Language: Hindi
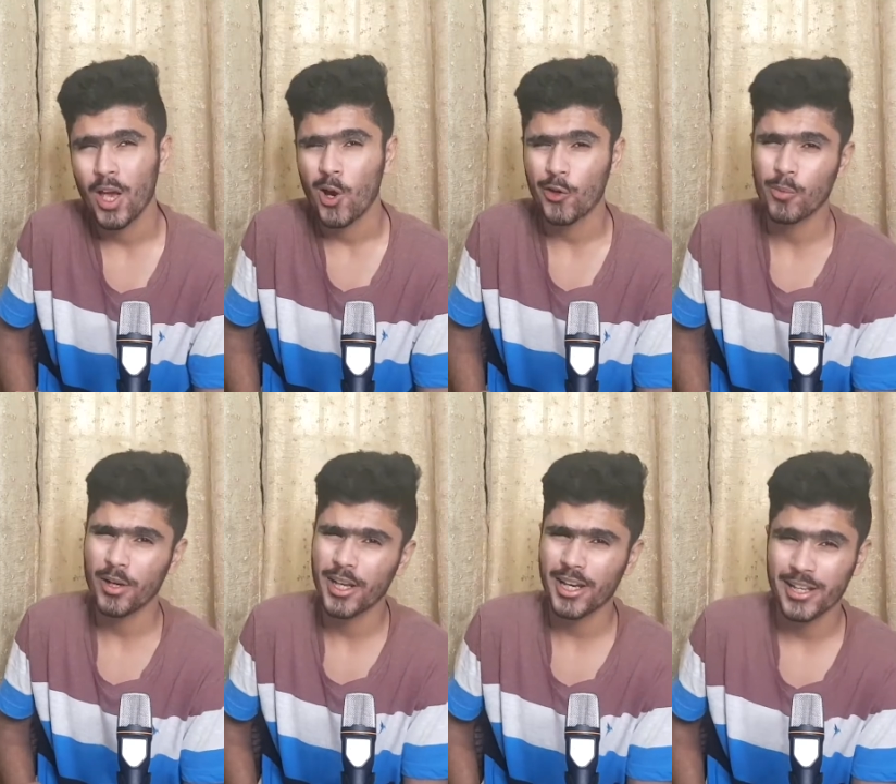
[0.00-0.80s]
और भी
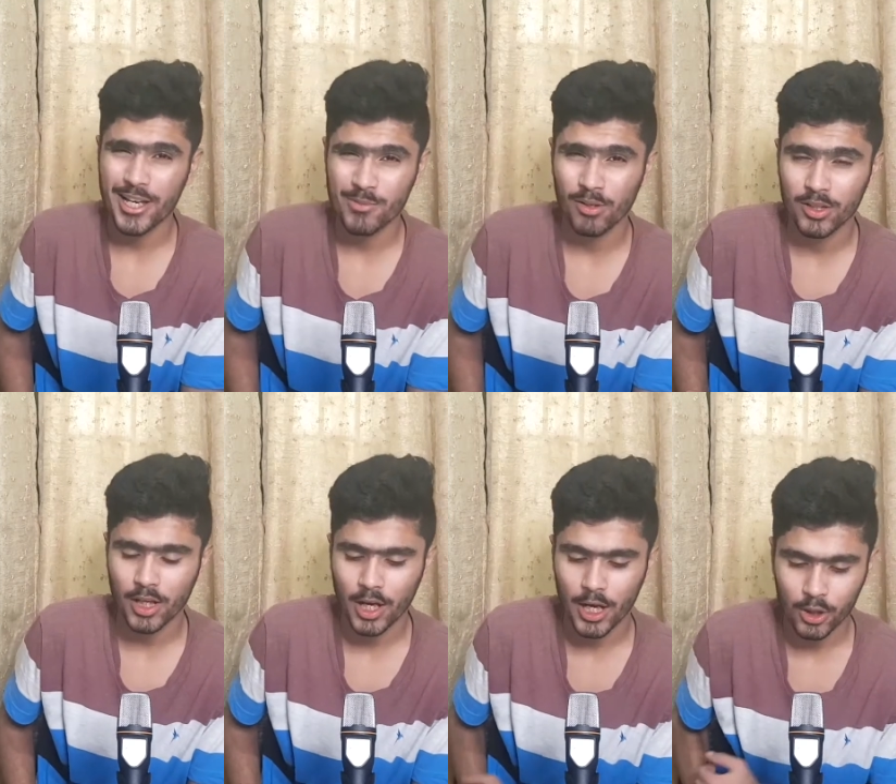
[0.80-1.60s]
मैंने कि नेक्स्ट मंथ
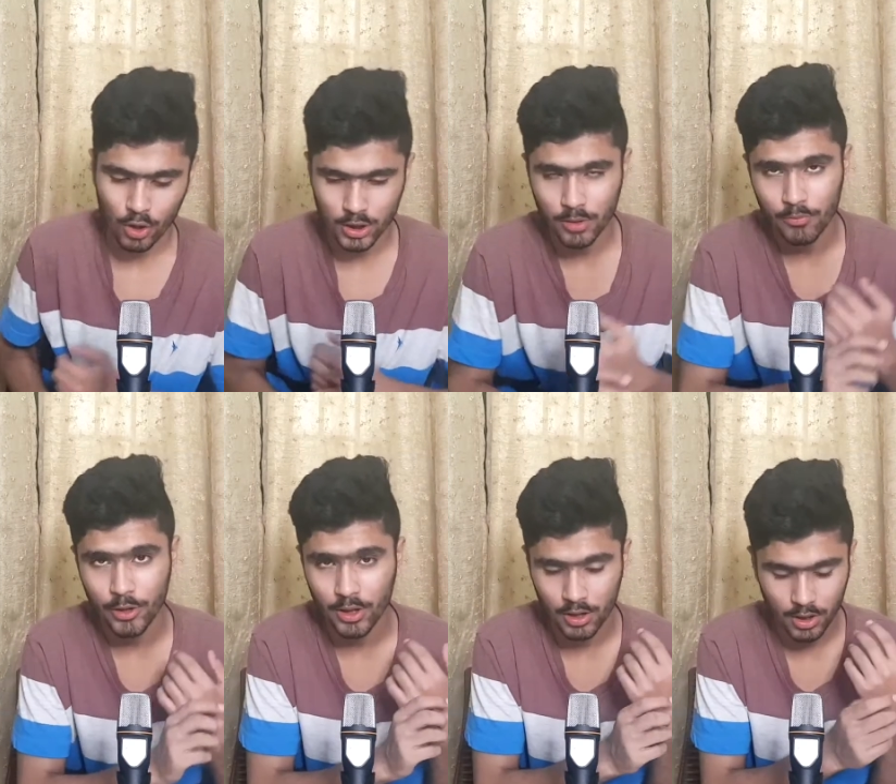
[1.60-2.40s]
तक आएगा तो आज हम
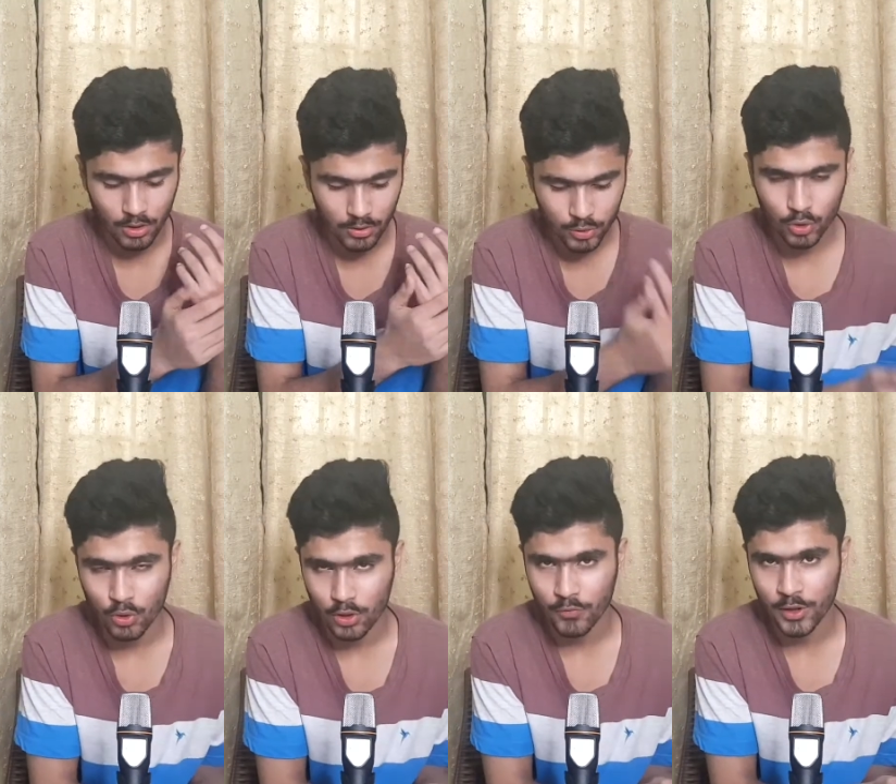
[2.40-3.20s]
वीडियो जो
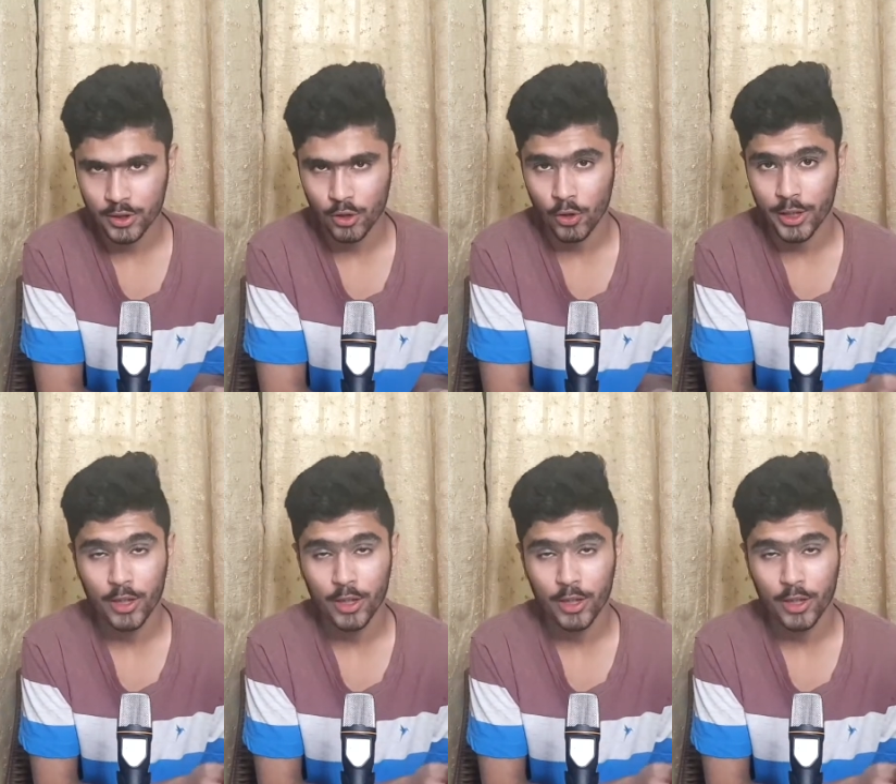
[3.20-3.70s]
इन्फिनिक्स जीरो एट